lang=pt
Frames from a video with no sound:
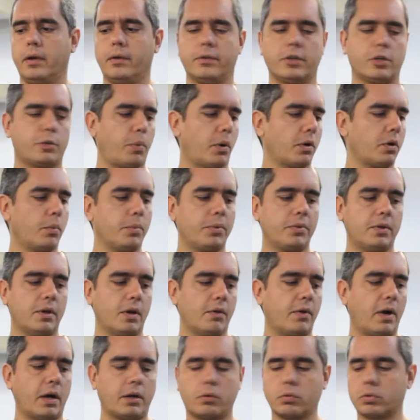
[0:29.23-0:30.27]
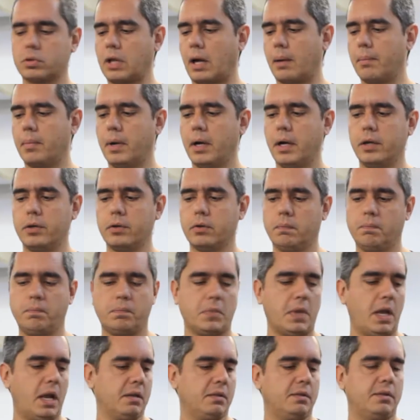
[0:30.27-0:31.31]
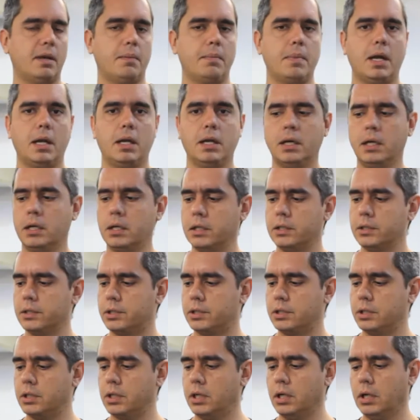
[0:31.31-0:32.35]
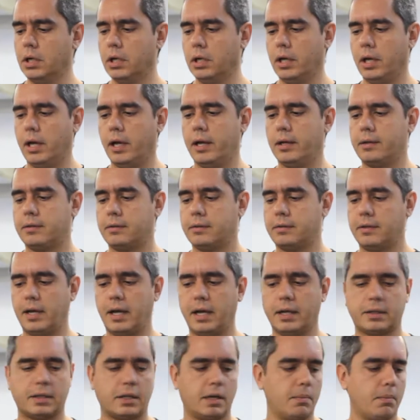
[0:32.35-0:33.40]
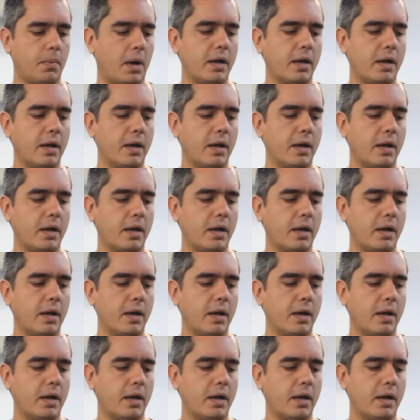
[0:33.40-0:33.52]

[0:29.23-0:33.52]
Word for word: Vocês podem observar que o tamanho é semelhante, etc.